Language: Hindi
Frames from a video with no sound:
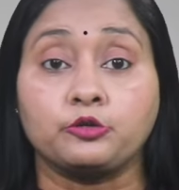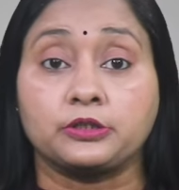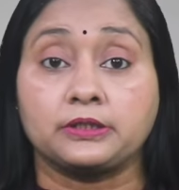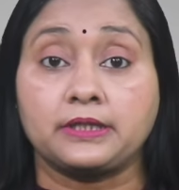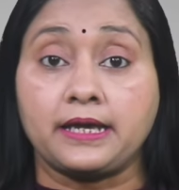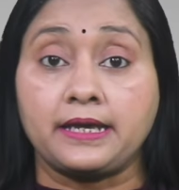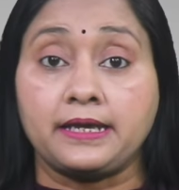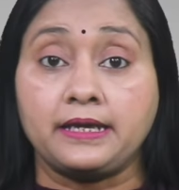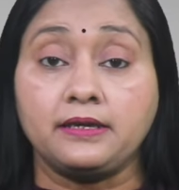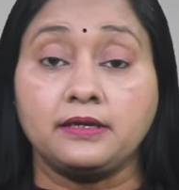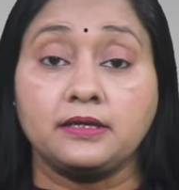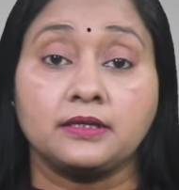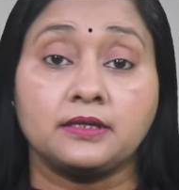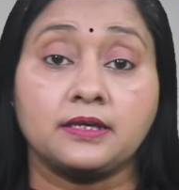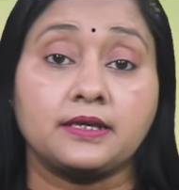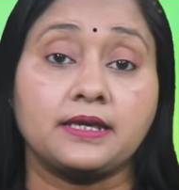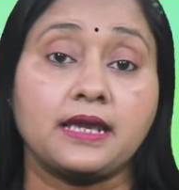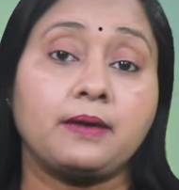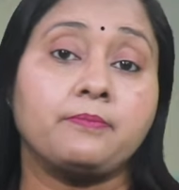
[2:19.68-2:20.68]
उठता है
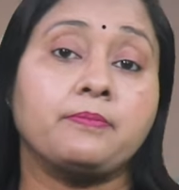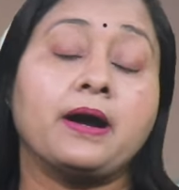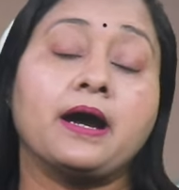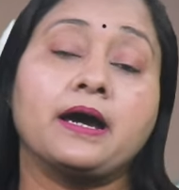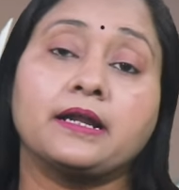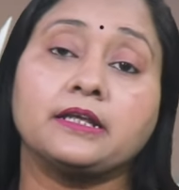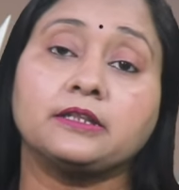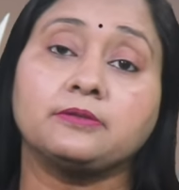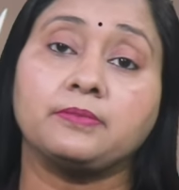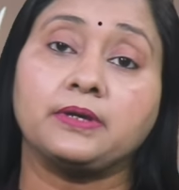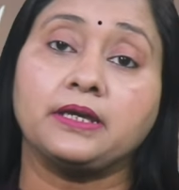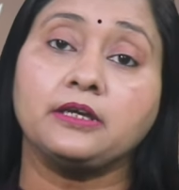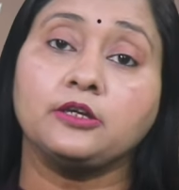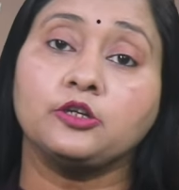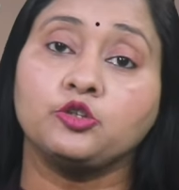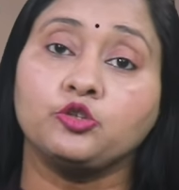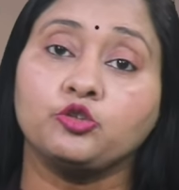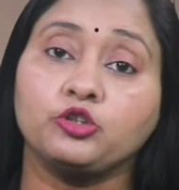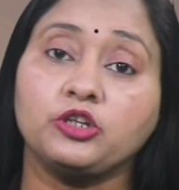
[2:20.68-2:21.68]
कि क्या भारत में
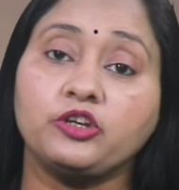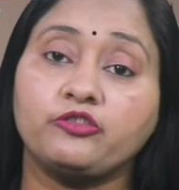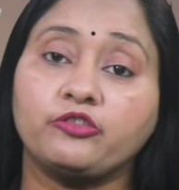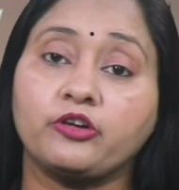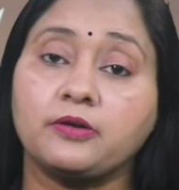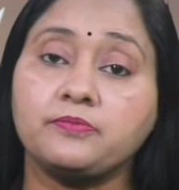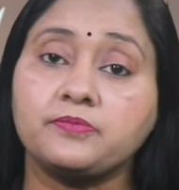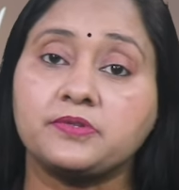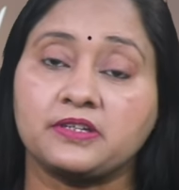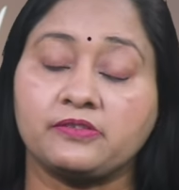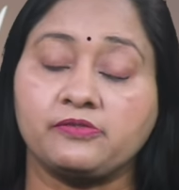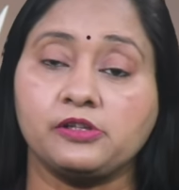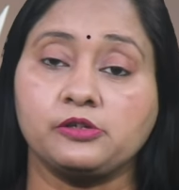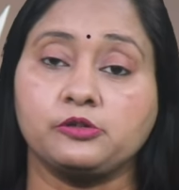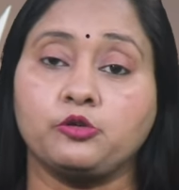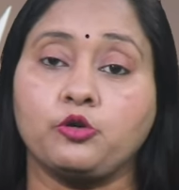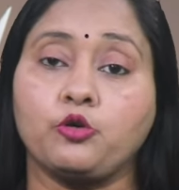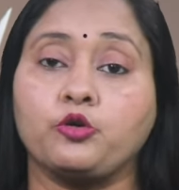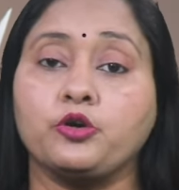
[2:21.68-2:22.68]
यूनिफॉर्म सिविल
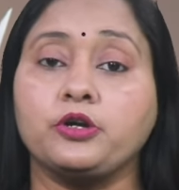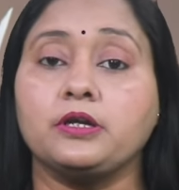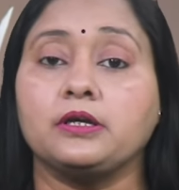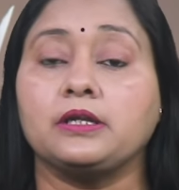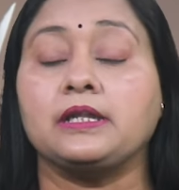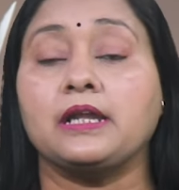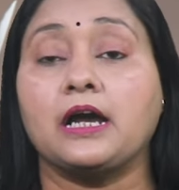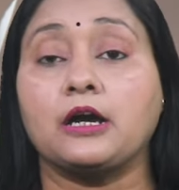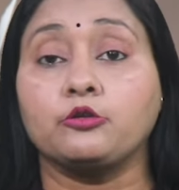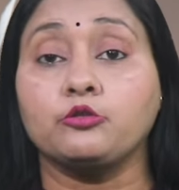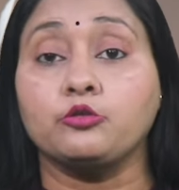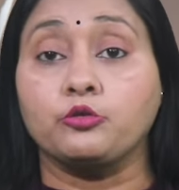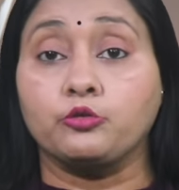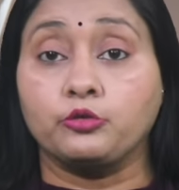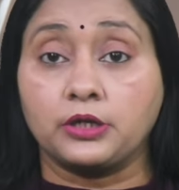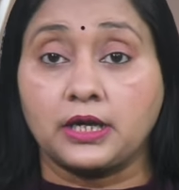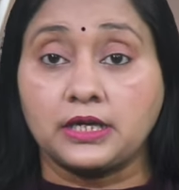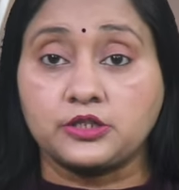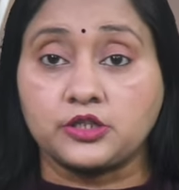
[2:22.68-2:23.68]
कोड लागू
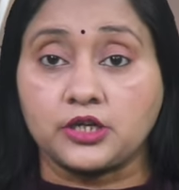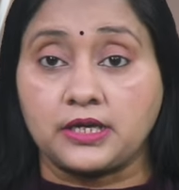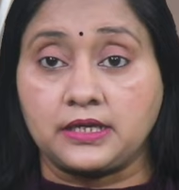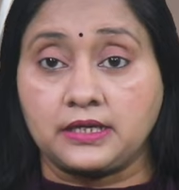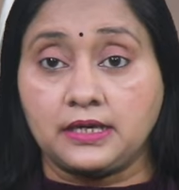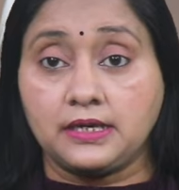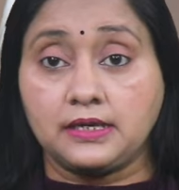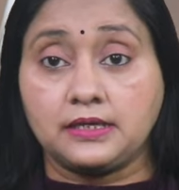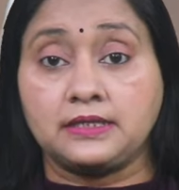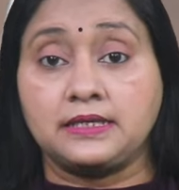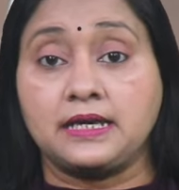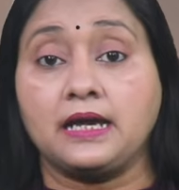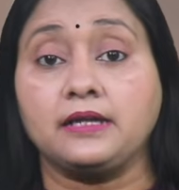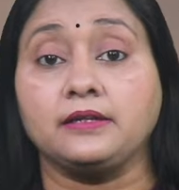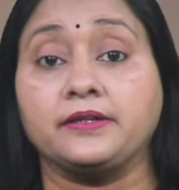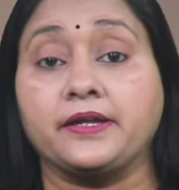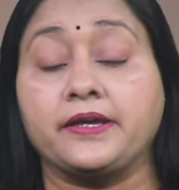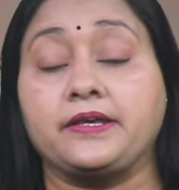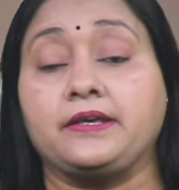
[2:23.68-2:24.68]
होना चाहिए या
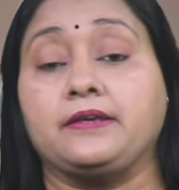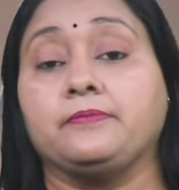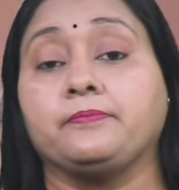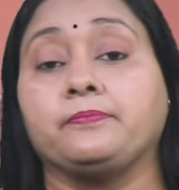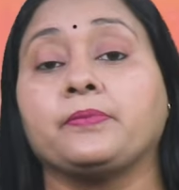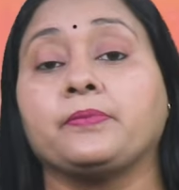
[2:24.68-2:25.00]
नहीं